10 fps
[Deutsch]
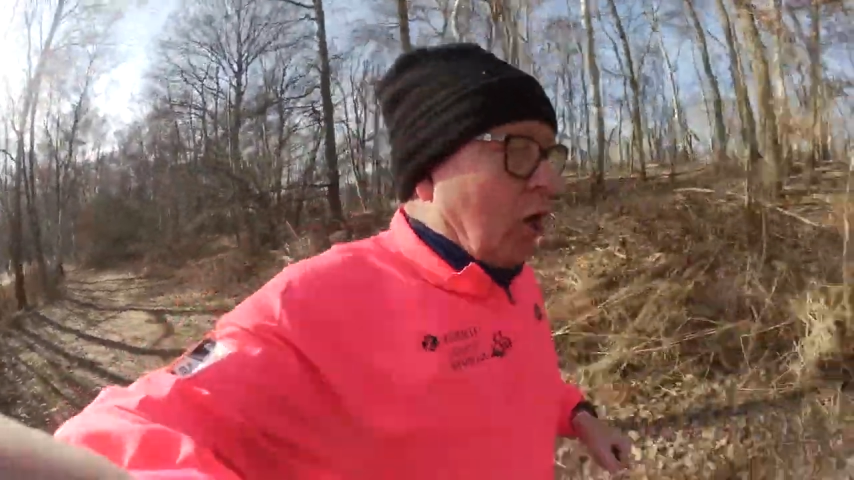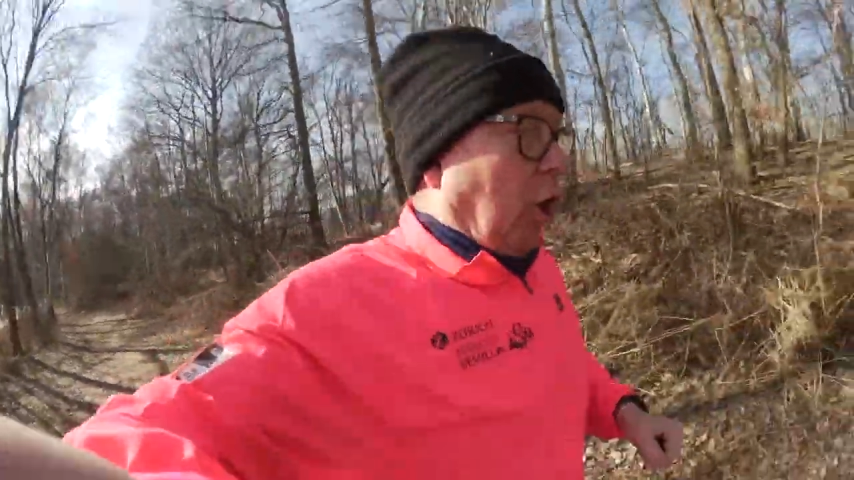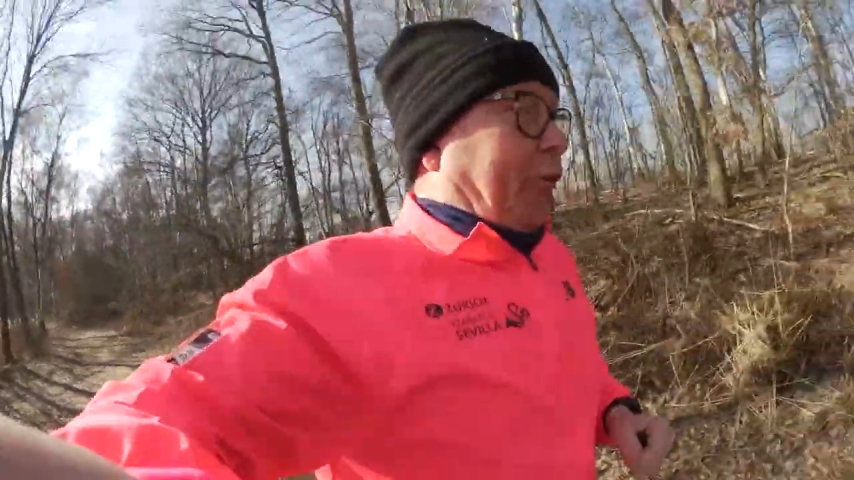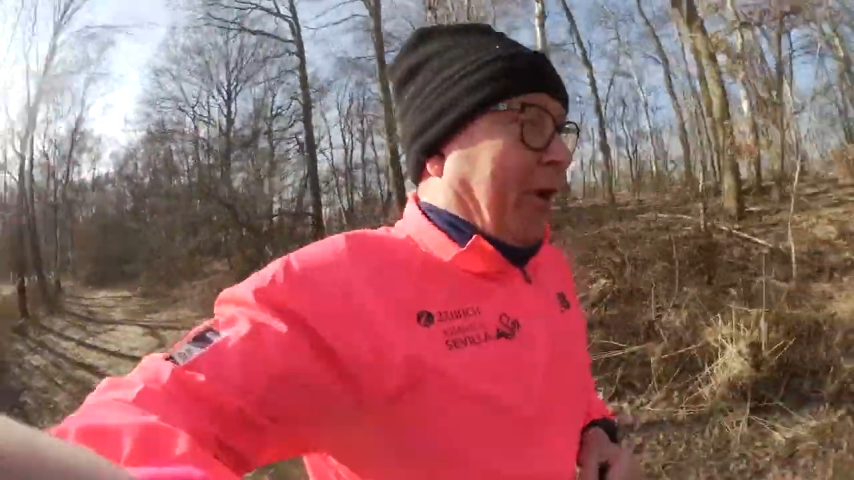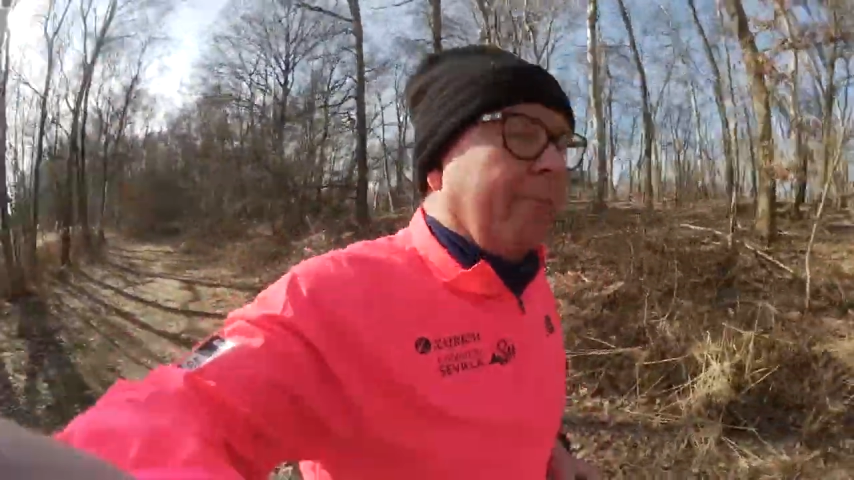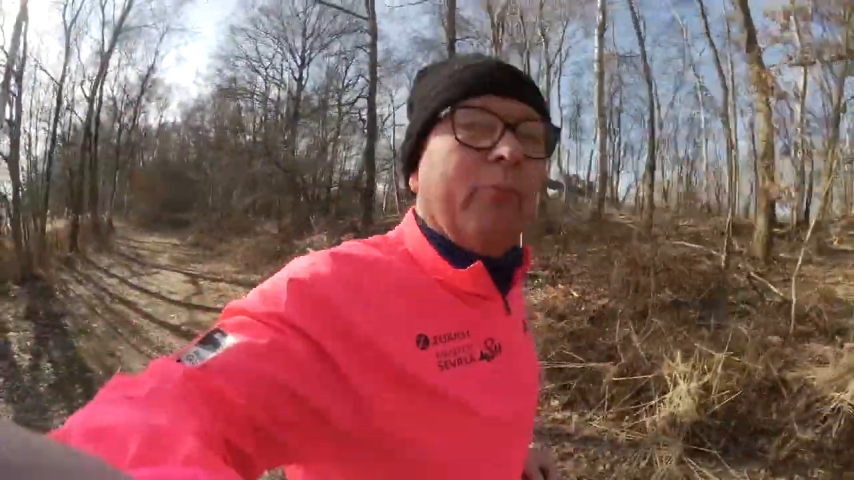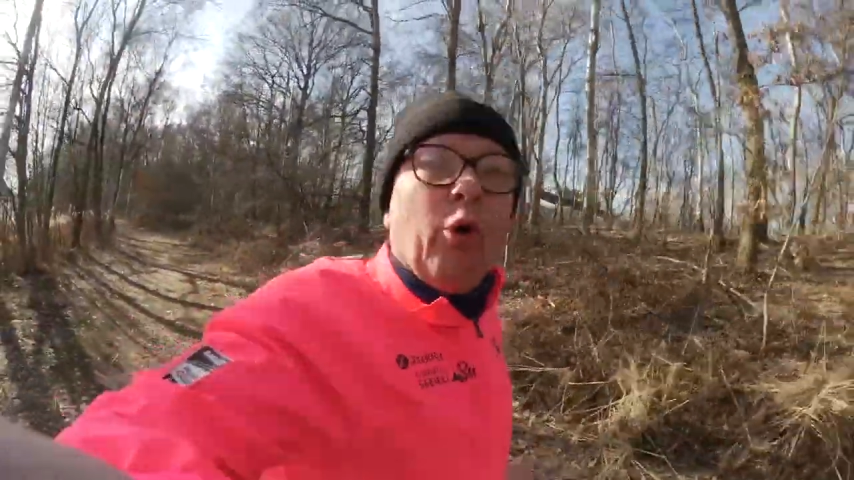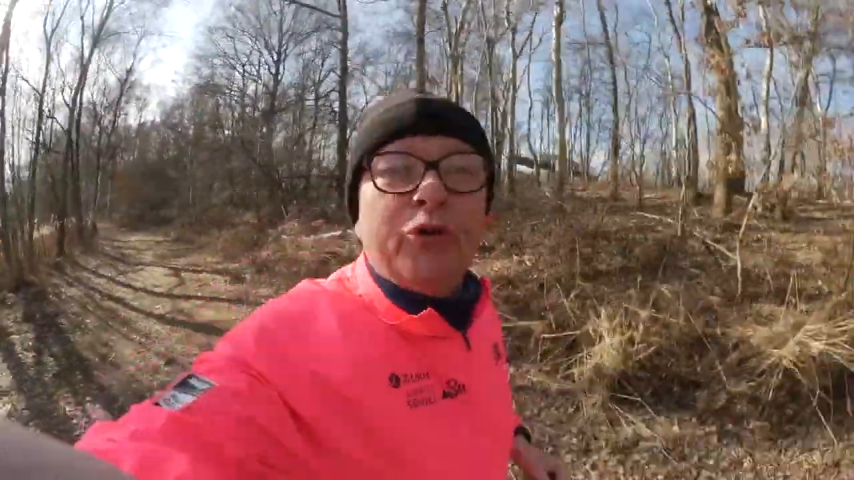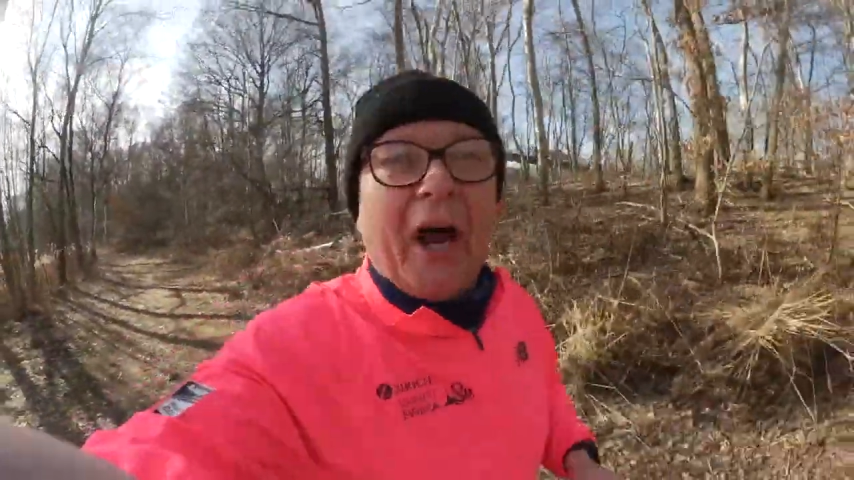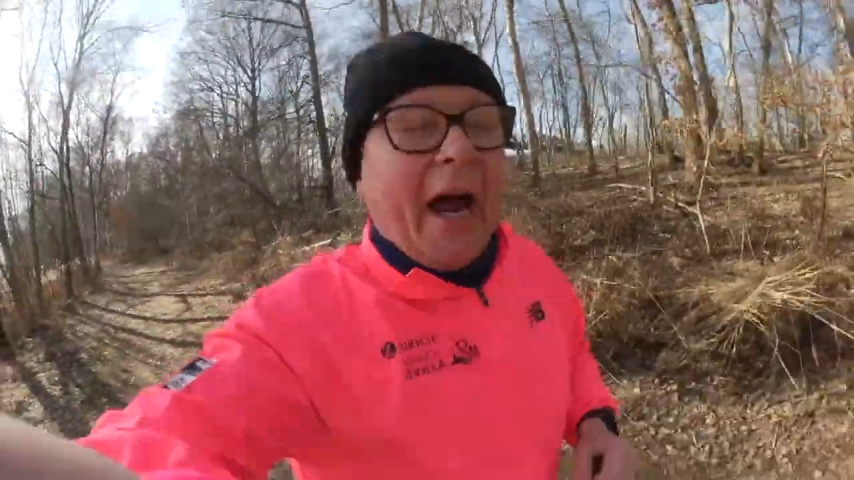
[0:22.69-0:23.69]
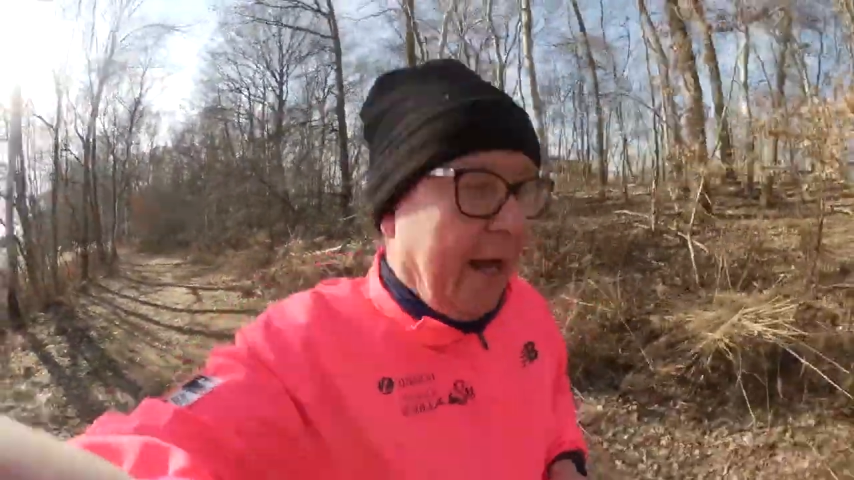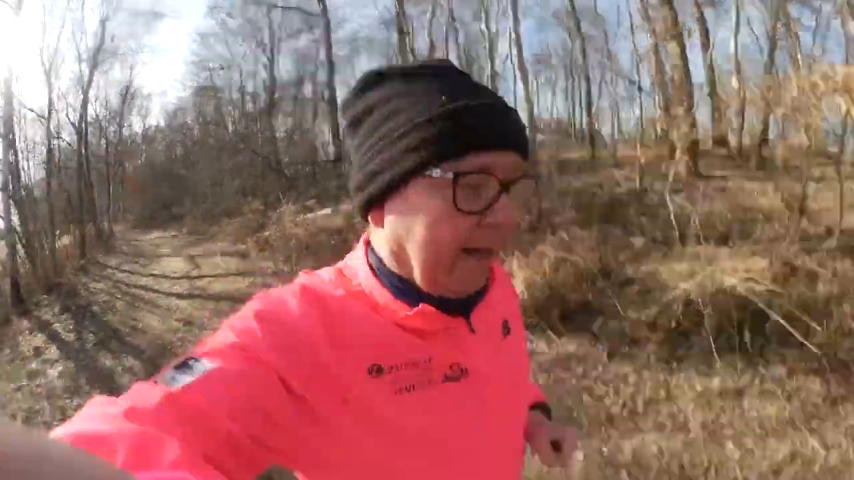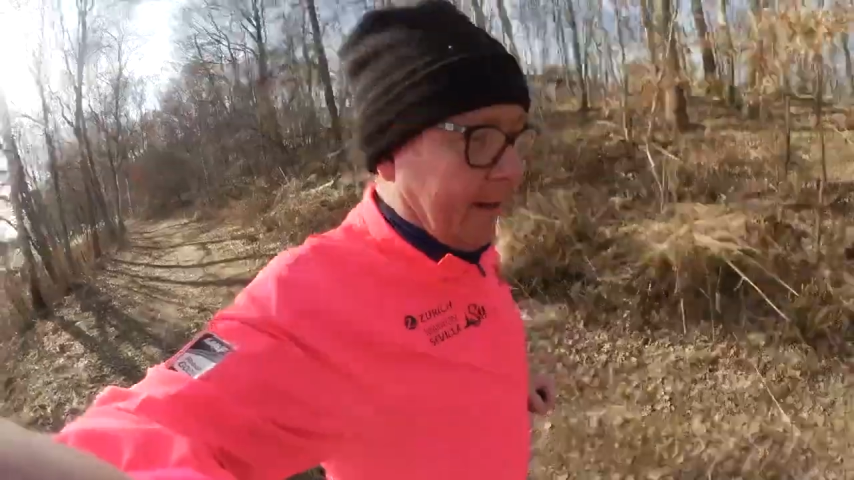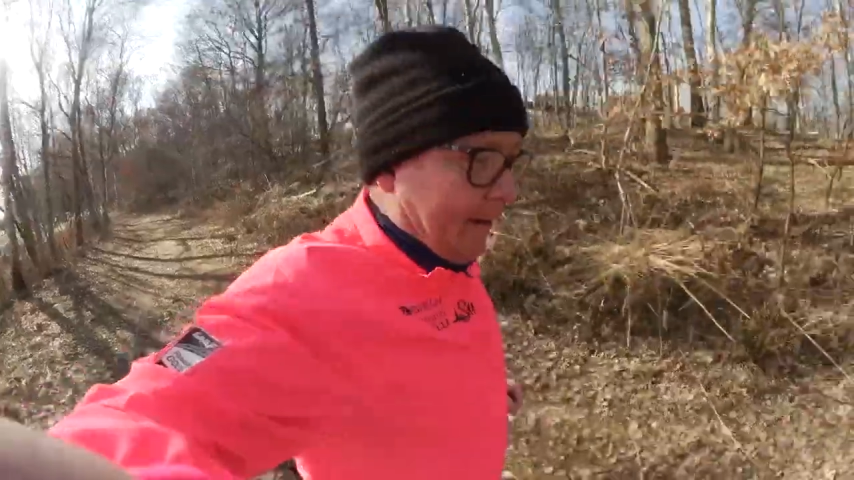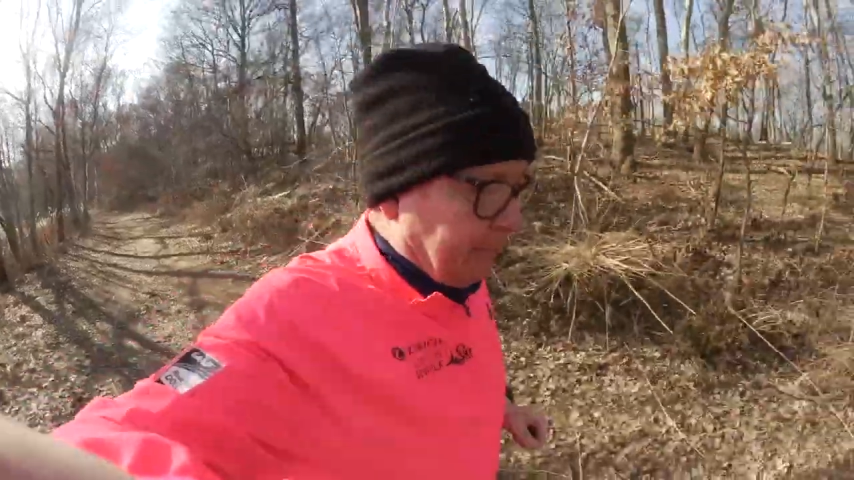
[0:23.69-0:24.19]
Heute am Montag,
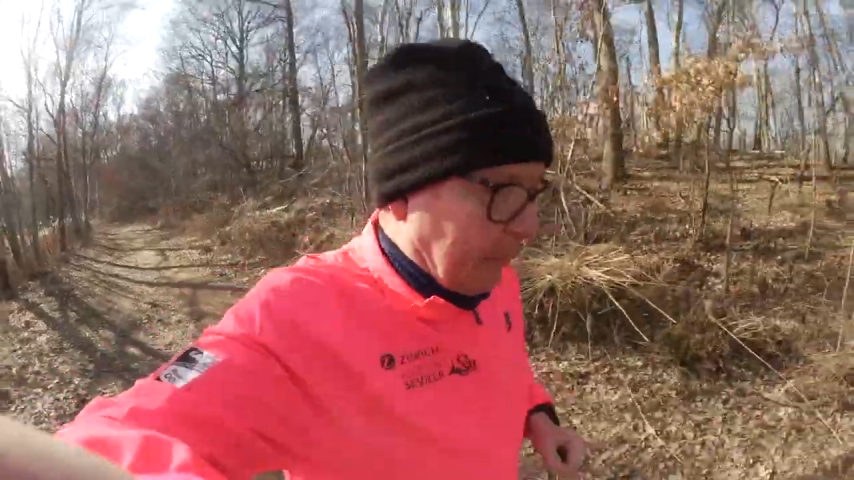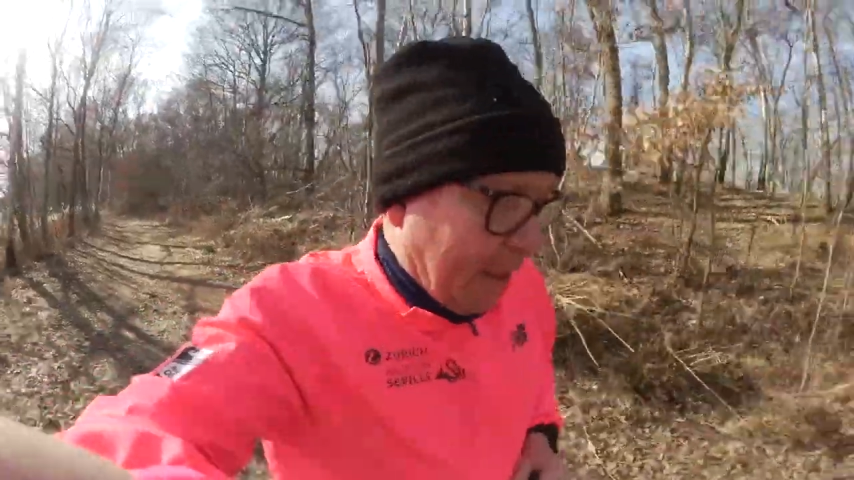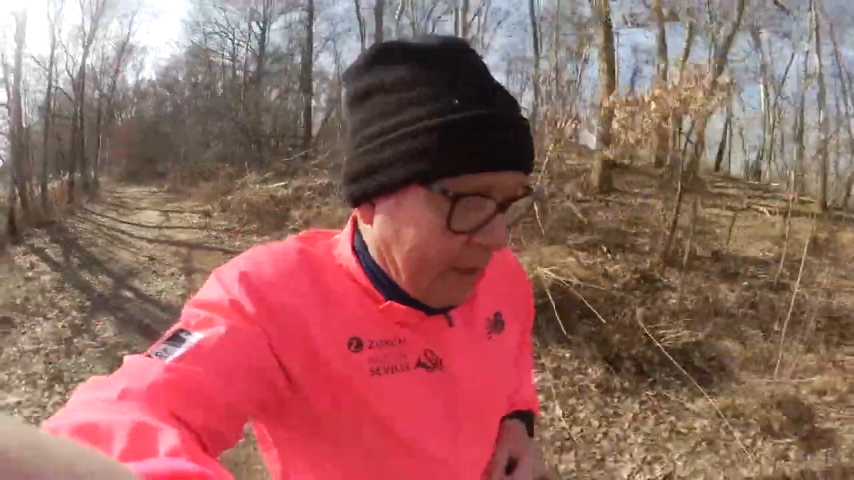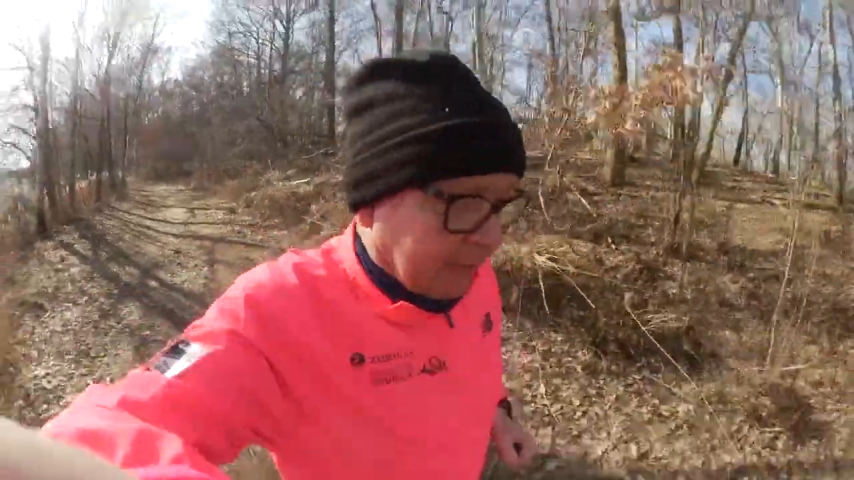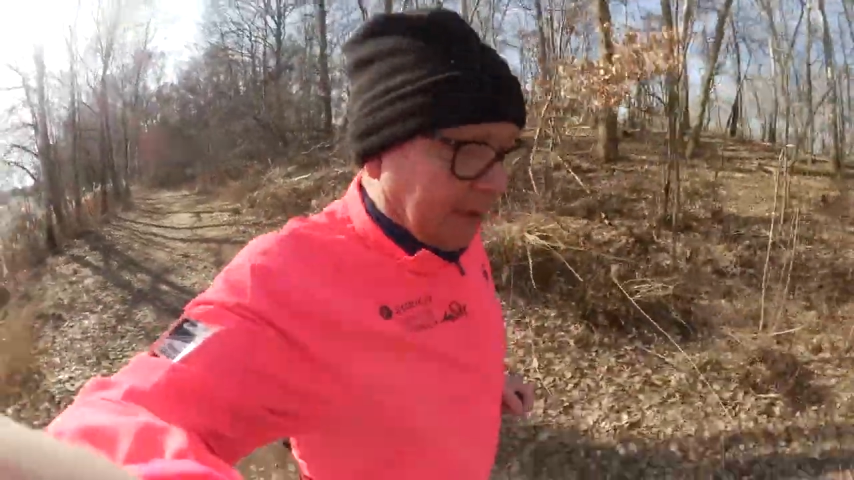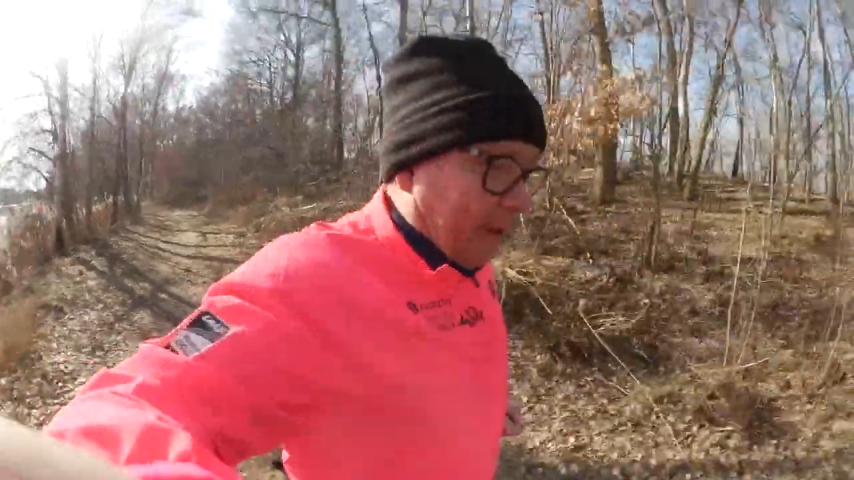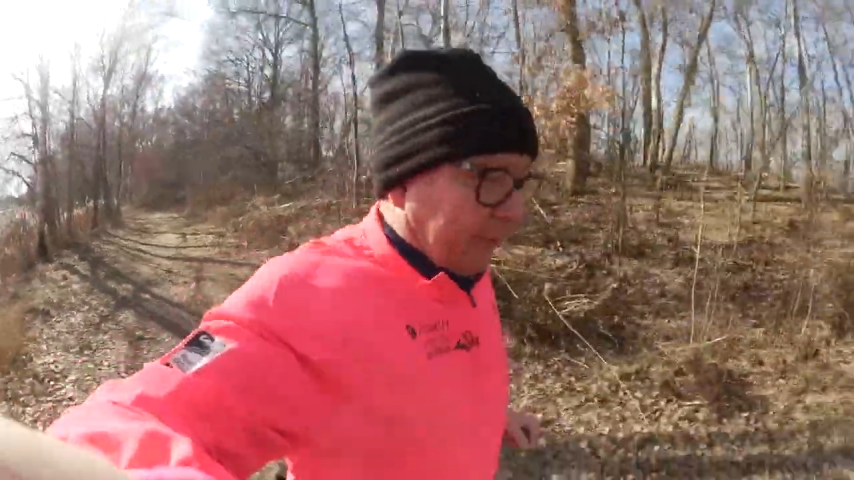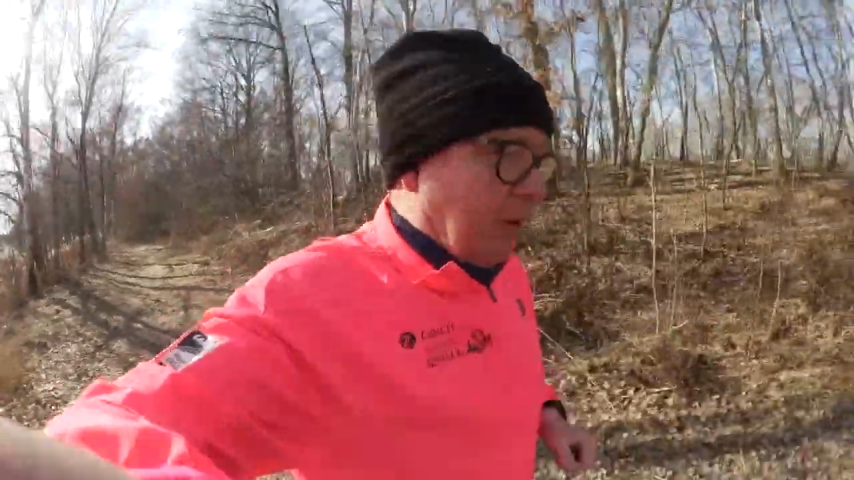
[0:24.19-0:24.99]
den